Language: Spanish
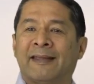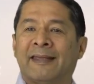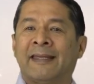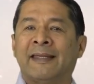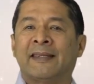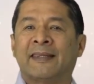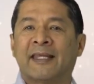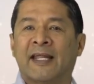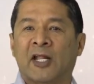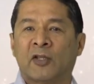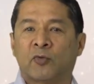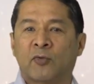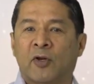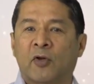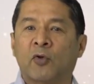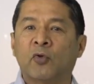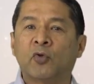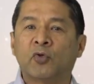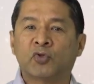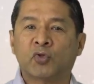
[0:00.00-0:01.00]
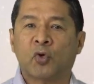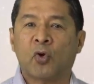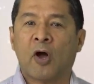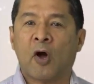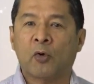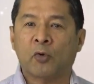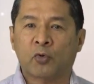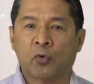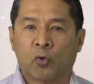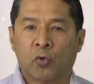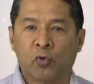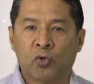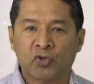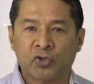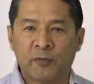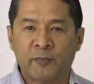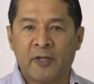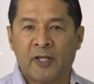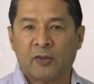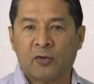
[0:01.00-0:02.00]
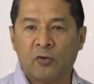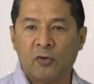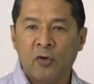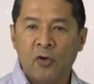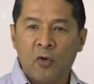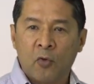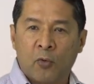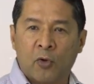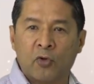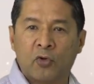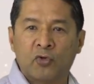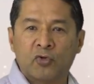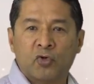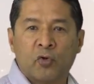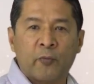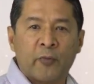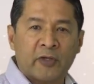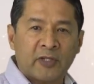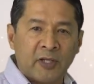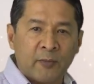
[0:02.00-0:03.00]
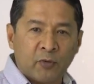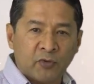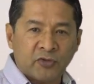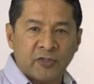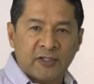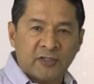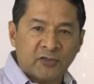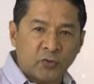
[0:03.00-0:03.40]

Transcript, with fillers: interactuar con nuestro autoconocimiento cuando nos convertimos en